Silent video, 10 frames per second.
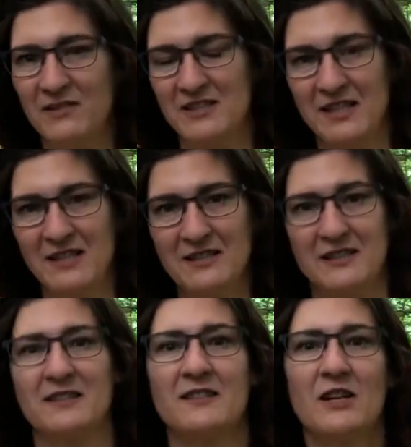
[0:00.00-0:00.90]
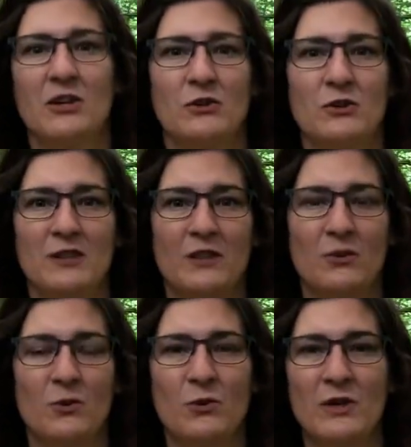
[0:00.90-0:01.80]
Wir sehen uns jetzt durch die
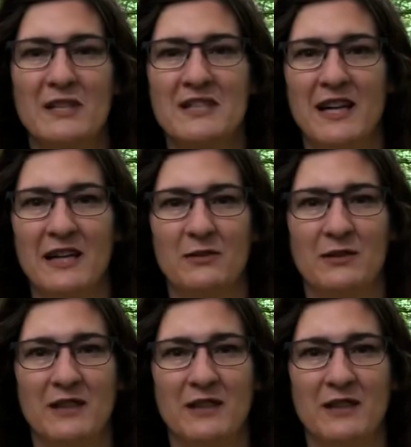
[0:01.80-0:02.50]
Corona-Zeit,